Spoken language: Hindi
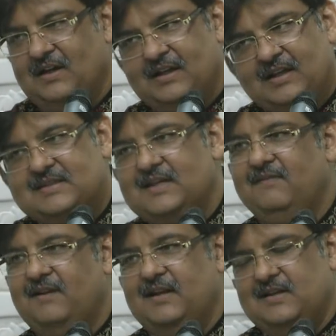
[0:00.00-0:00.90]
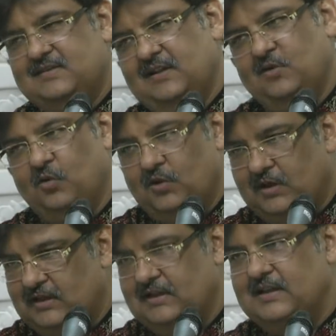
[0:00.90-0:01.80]
नीचे वाले से डोर
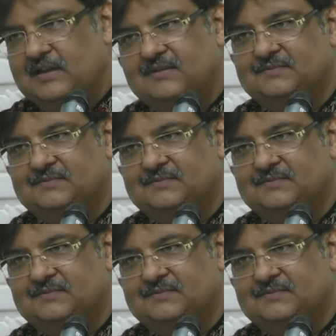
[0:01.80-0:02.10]
कट गई